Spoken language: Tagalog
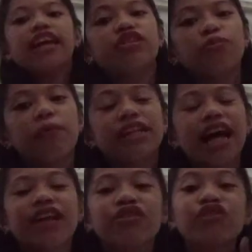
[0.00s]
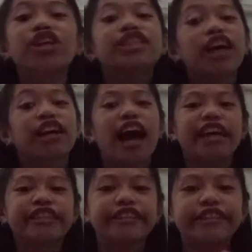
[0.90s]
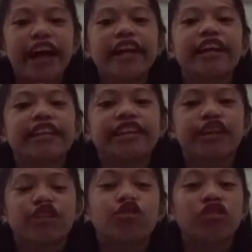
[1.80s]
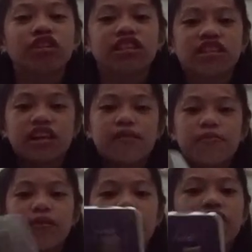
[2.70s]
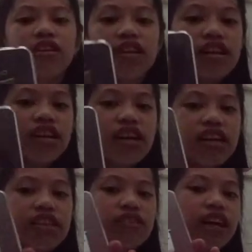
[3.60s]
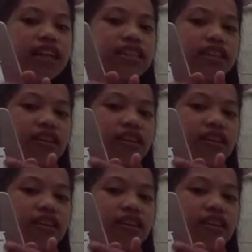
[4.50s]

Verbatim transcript: Ito pala nung isa guys na nabikit to guys.